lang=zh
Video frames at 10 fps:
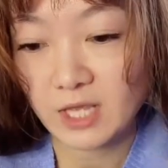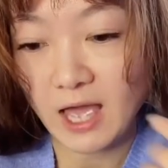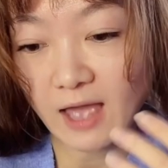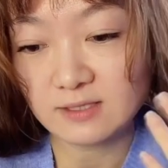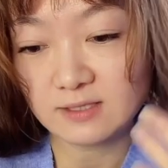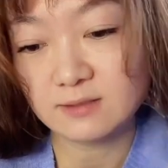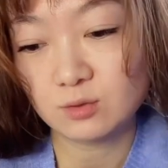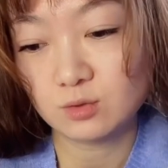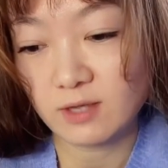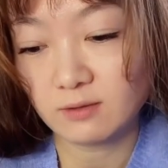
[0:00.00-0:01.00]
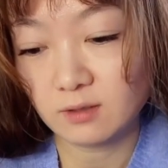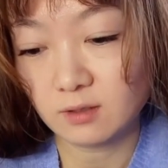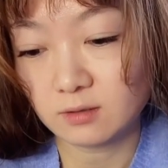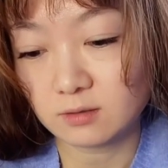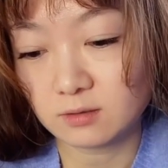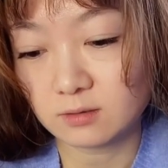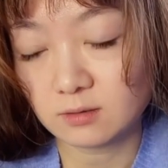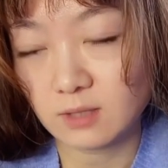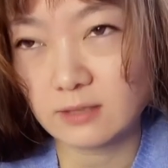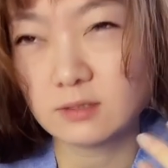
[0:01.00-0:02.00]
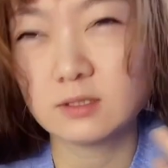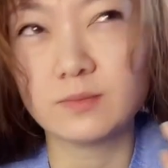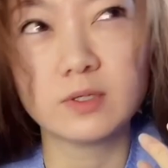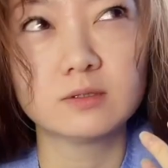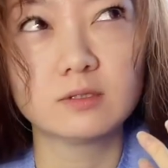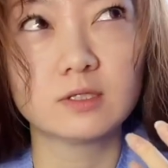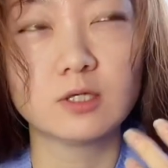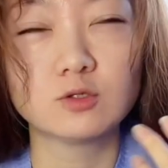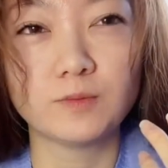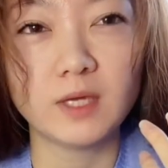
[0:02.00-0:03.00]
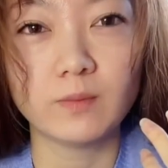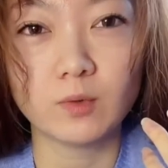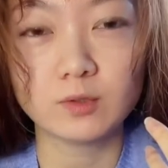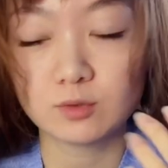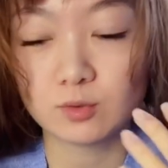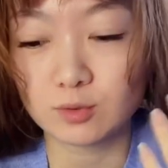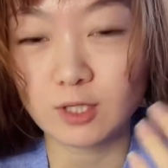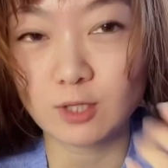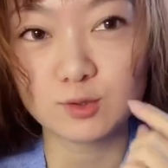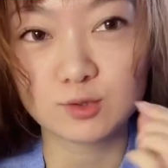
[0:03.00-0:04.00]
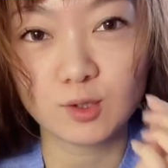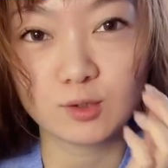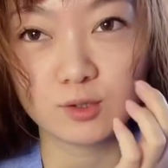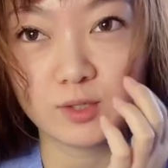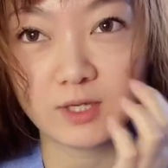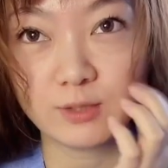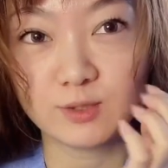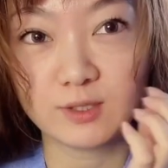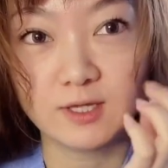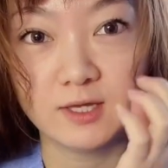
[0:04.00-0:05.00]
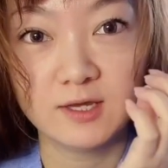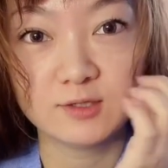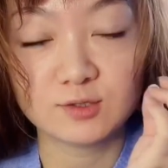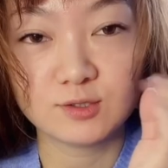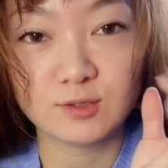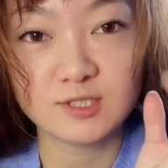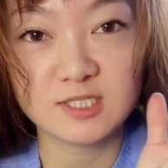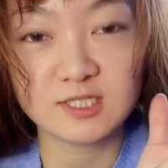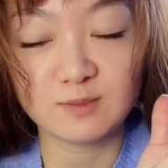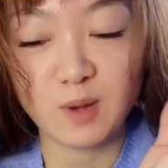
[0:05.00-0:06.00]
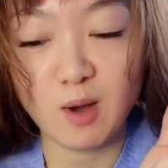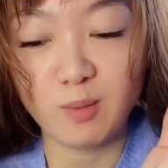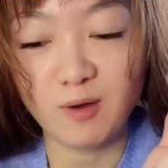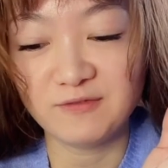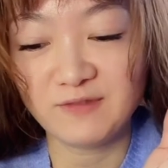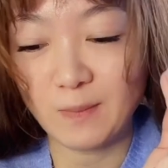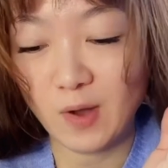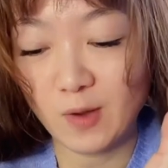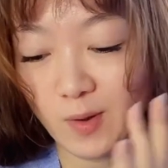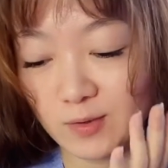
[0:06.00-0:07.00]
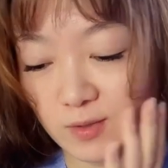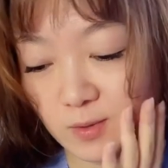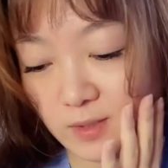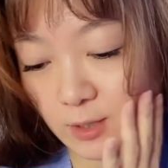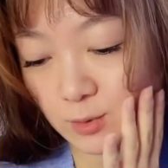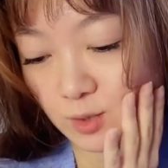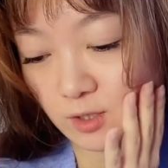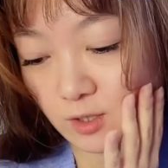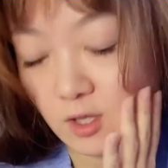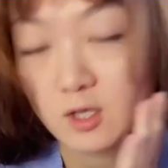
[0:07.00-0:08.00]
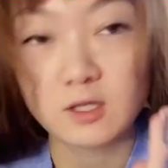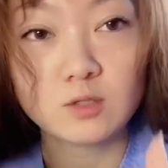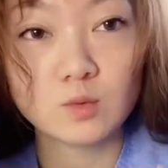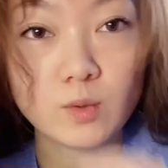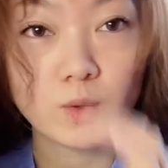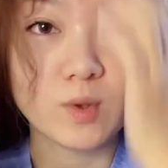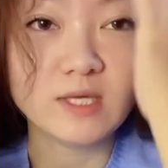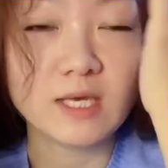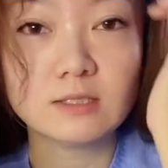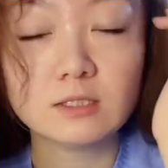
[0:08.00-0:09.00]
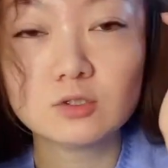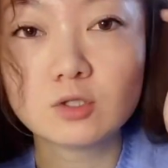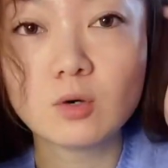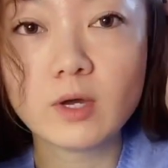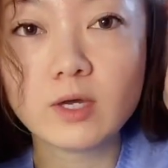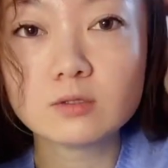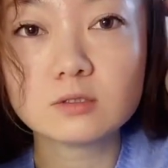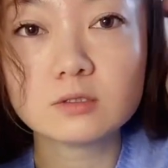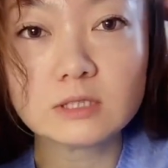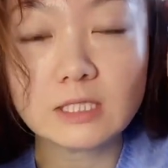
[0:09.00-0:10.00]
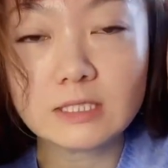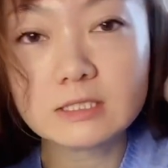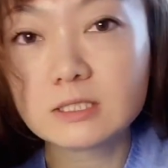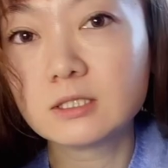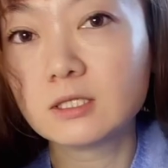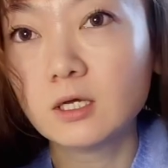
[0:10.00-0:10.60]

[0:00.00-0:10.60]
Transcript: 氨基酸的还是什么的那种面膜，就是涂上去之后你会感觉就是有起泡泡、发泡泡的那种感觉。但是因为我眼睛周围就是这一次